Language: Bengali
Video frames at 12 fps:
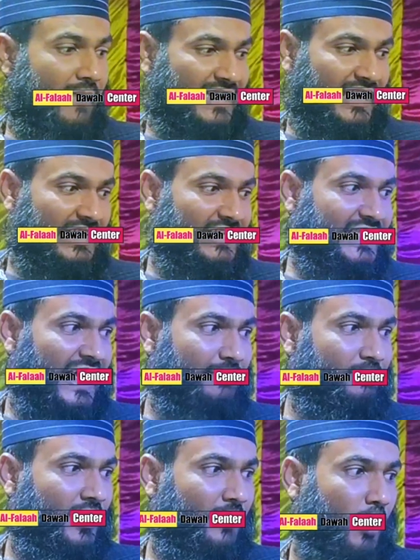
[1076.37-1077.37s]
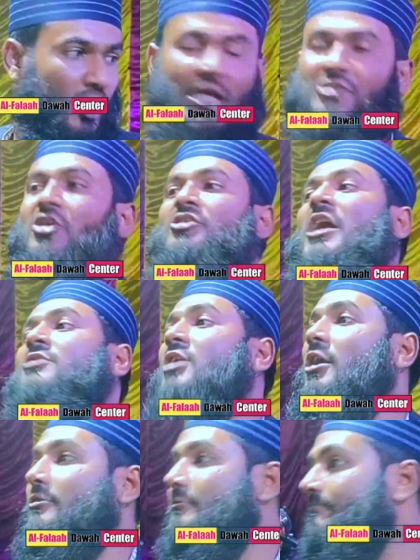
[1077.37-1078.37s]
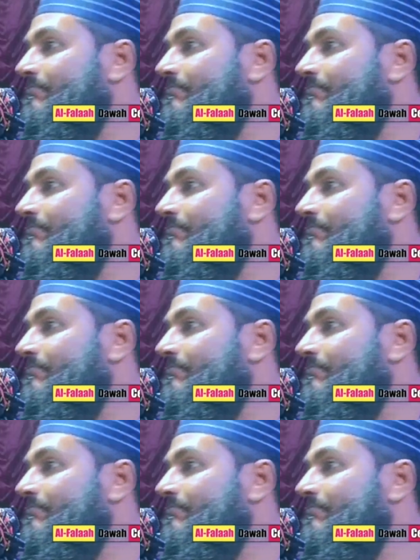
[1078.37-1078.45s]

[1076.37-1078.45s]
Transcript: মাদানী সাহেব বড় একজন ডক্টর